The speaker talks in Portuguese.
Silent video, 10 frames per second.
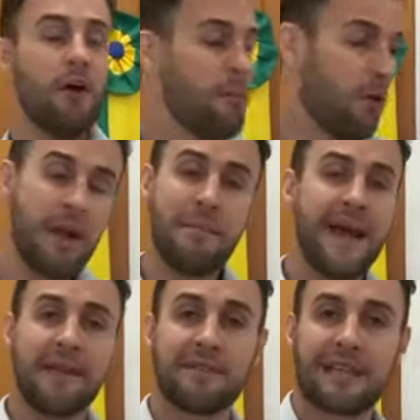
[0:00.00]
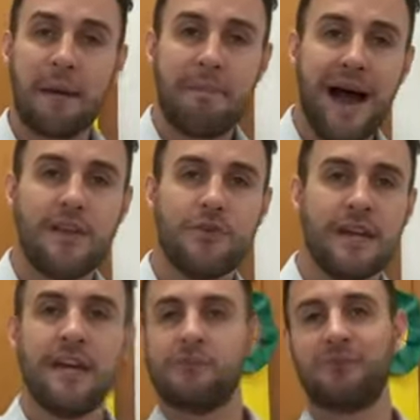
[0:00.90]
meu lema é trabalho
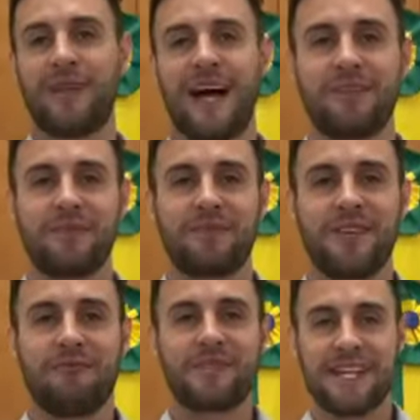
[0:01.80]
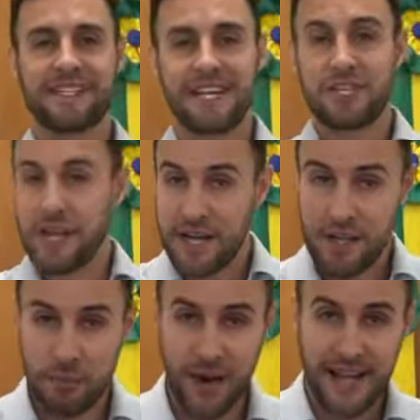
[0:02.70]
e resultado. E você que está
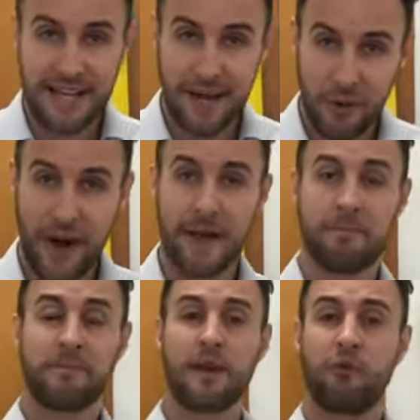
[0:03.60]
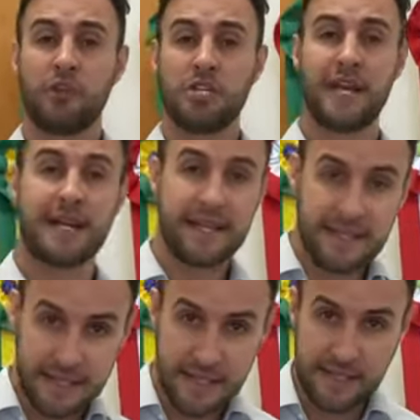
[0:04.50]
chegando por aqui agora, vou deixar aqui na
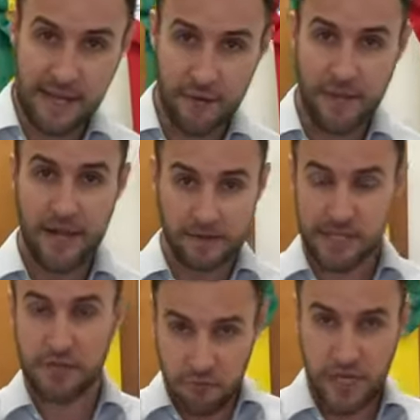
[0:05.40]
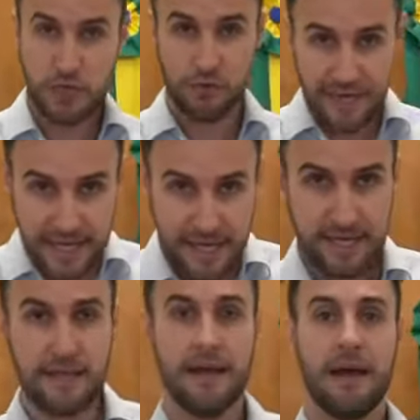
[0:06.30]
descrição desse vídeo um
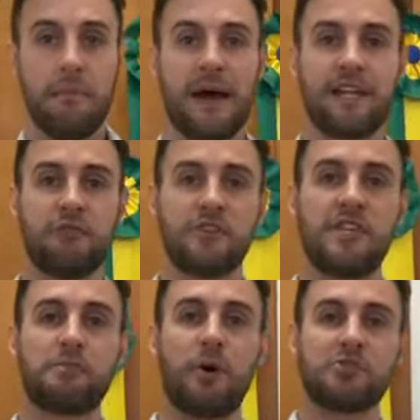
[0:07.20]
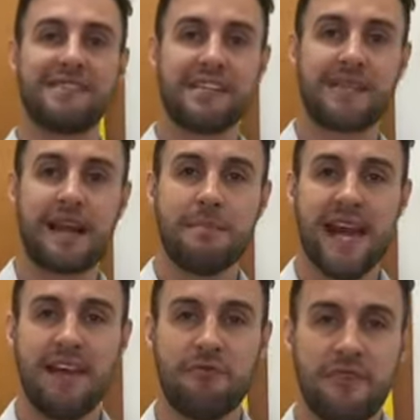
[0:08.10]
link para que vocês possam acessar a
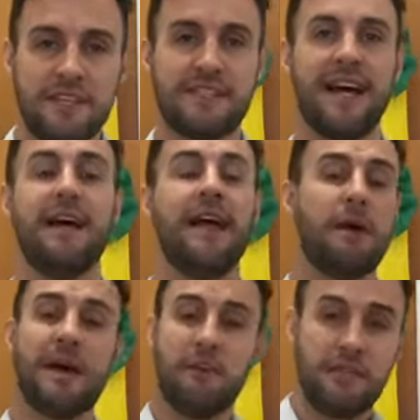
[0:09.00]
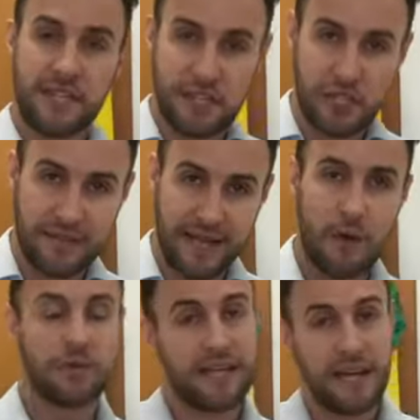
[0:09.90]
minha revista. É uma revista digital,
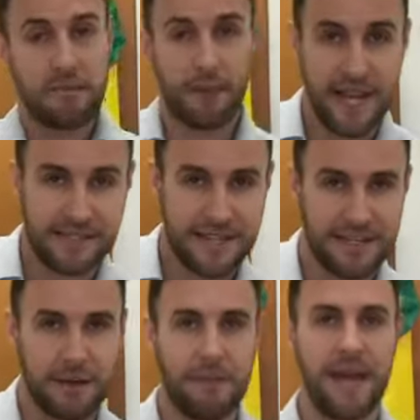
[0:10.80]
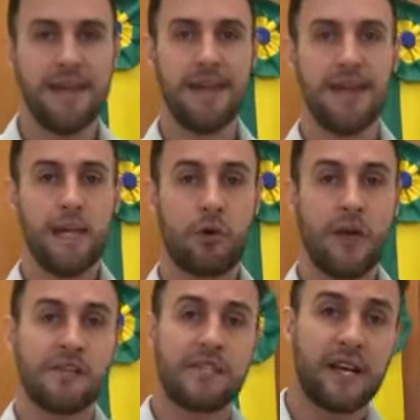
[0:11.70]
eu tenho ela impressa aqui também, e
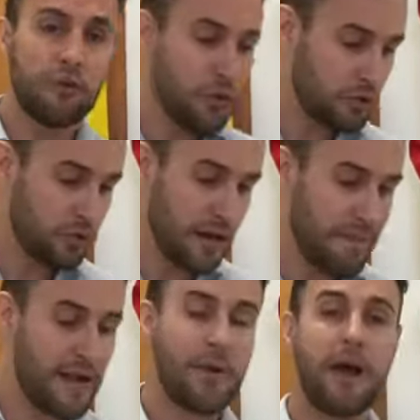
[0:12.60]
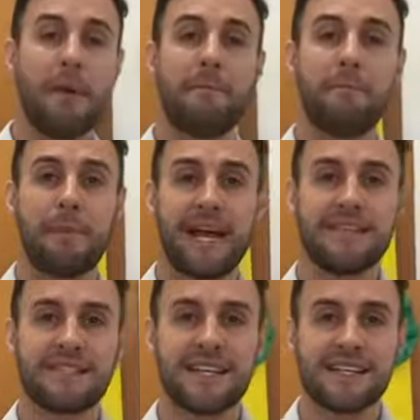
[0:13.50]
conhecer o nosso trabalho. É uma
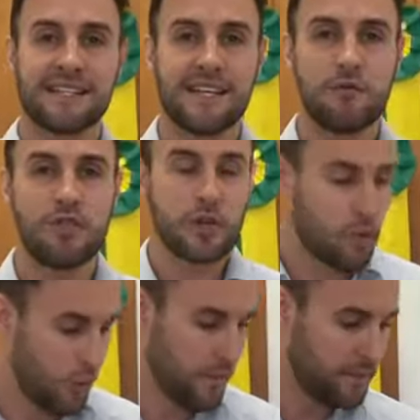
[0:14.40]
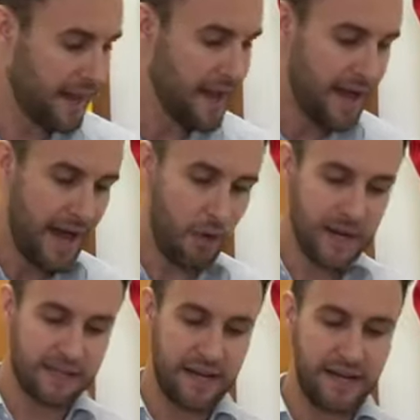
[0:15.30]
prestação de conta ao
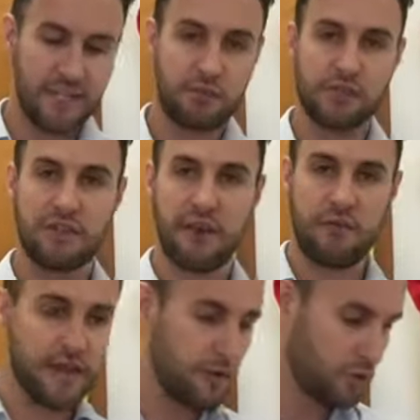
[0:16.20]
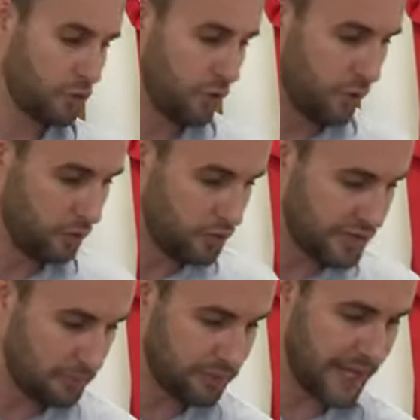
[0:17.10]
catarinense. Você vai ver que eu sou um dos
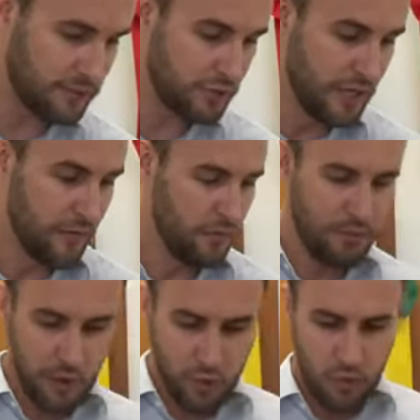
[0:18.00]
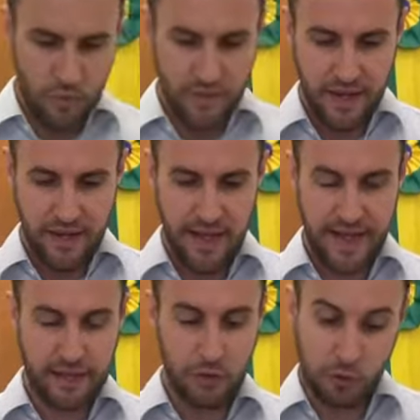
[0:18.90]
deputados número um
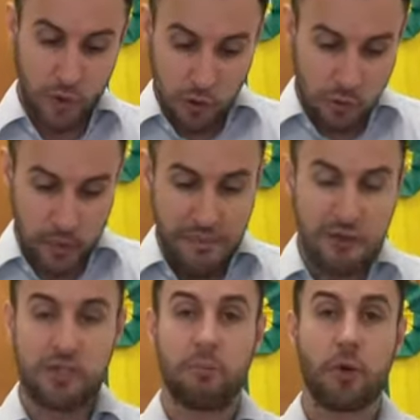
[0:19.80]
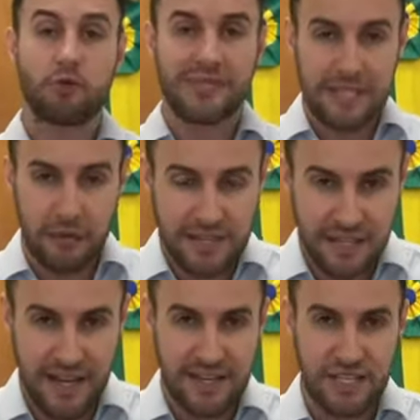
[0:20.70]
é, eu estou entre os primeiros de produção
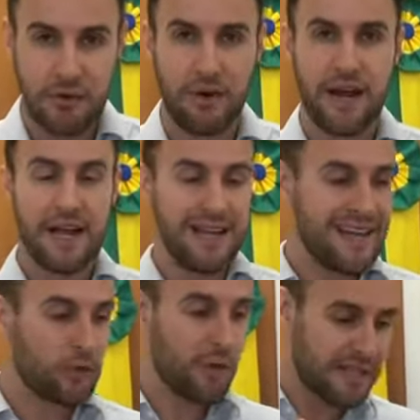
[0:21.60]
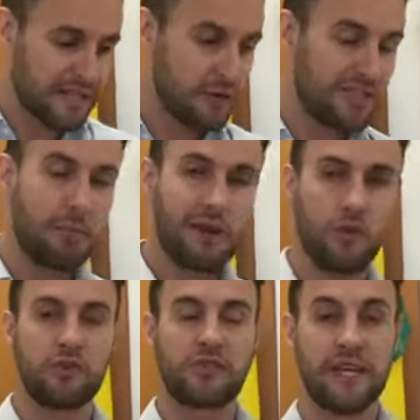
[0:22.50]
legislativa, em atuação sempre
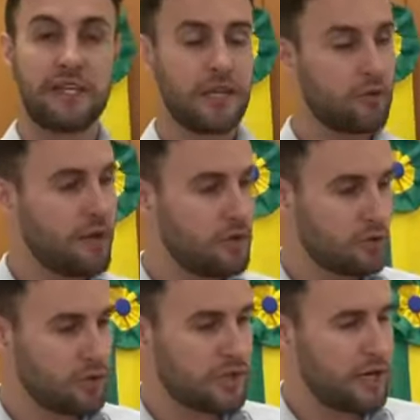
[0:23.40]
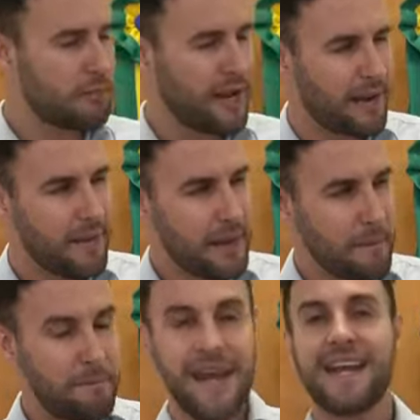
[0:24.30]
constante, tanto é que eu estou saindo para
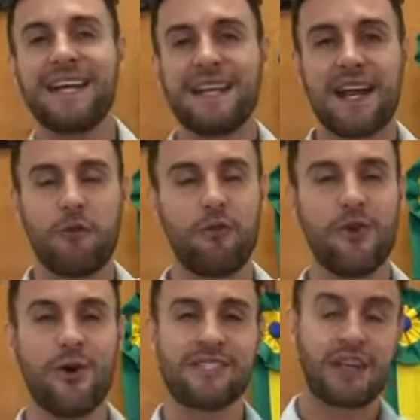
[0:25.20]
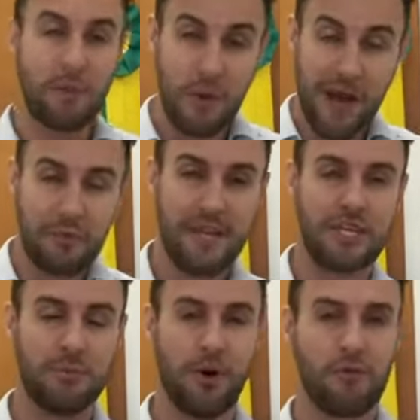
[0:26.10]
peregrinar na Furiosa, que é o meu
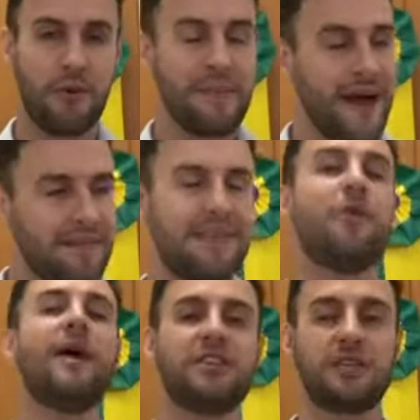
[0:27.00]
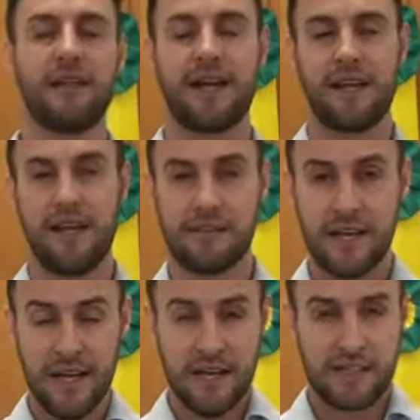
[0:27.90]
gabinete móvel, até o oeste catarinense,
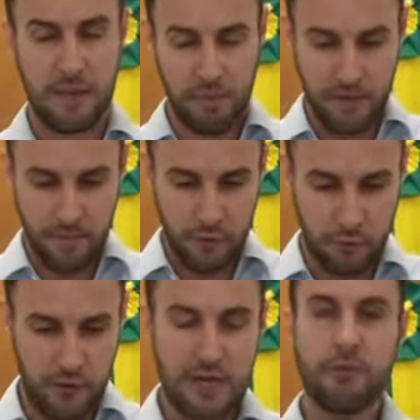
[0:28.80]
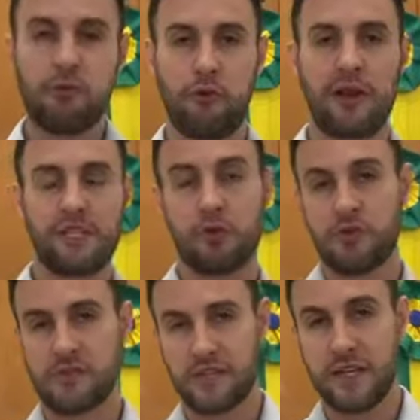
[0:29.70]
sempre firme, forte,
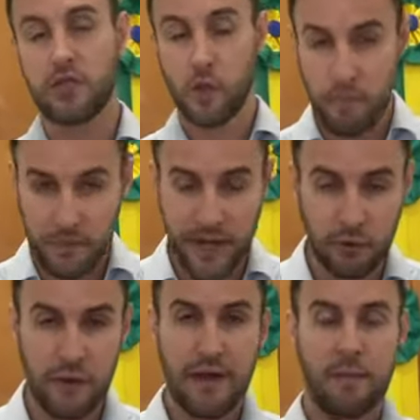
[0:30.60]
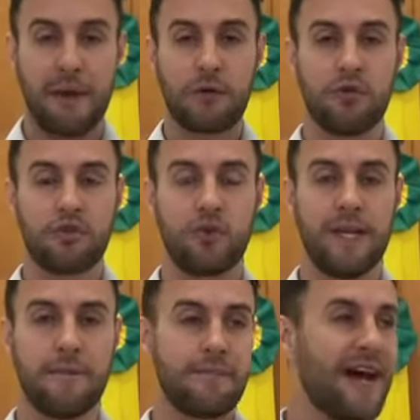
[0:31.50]
constante, lutando para
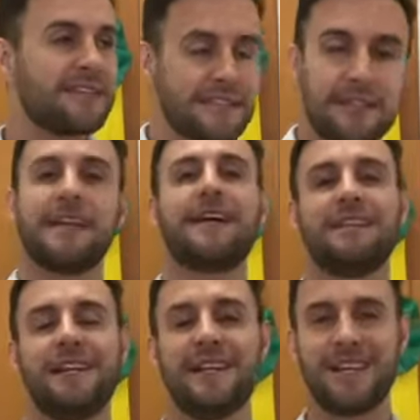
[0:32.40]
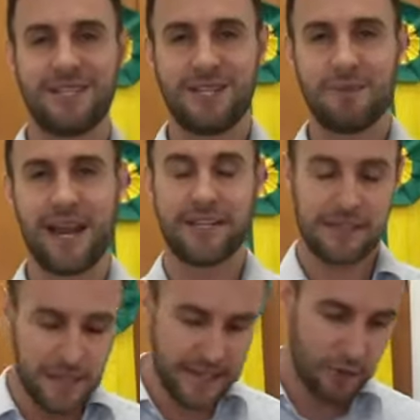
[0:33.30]
construir a Santa Catarina que a gente
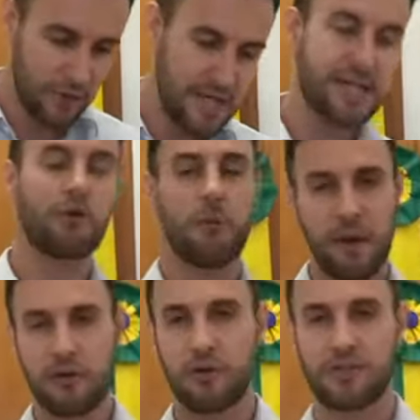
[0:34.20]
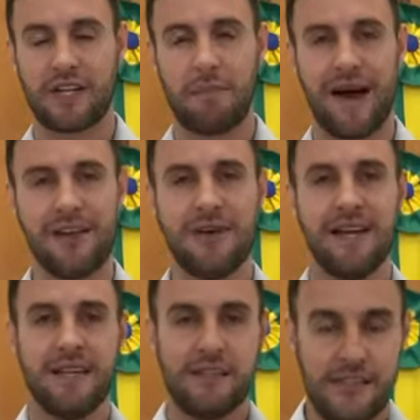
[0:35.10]
merece. Clica no link, acompanhe o nosso trabalho
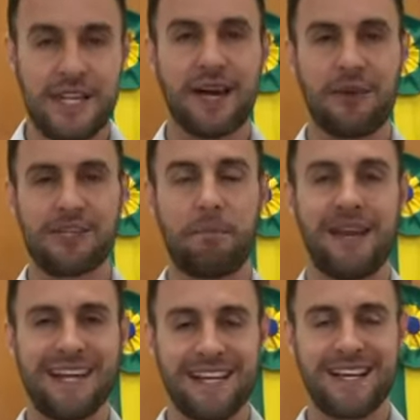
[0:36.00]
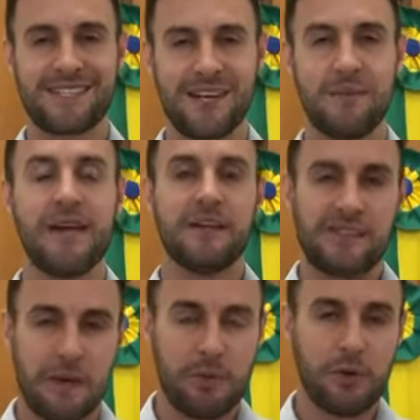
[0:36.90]
e siga a nossa peregrinação,
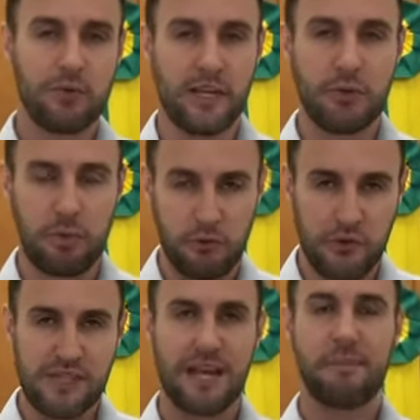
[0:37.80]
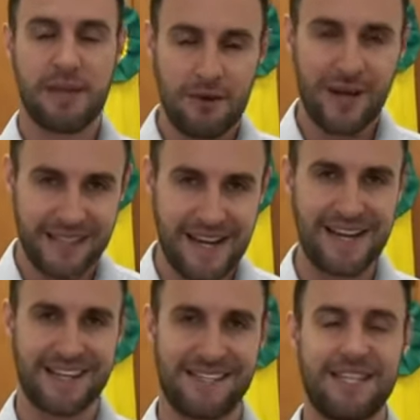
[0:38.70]
sempre lutando por você, amigo catarinense.